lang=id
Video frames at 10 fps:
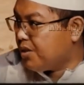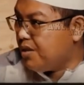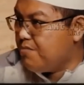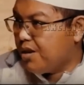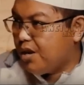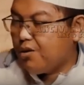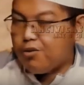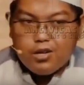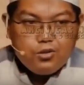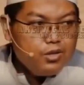Pulau
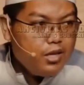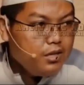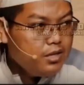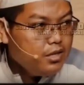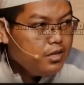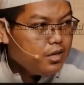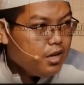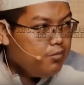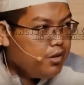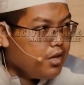Jawa ini kan
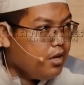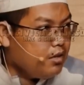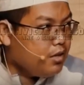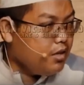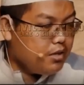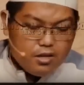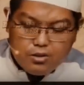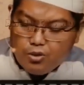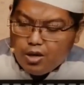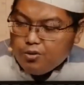tahulah
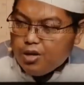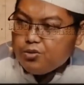sejarah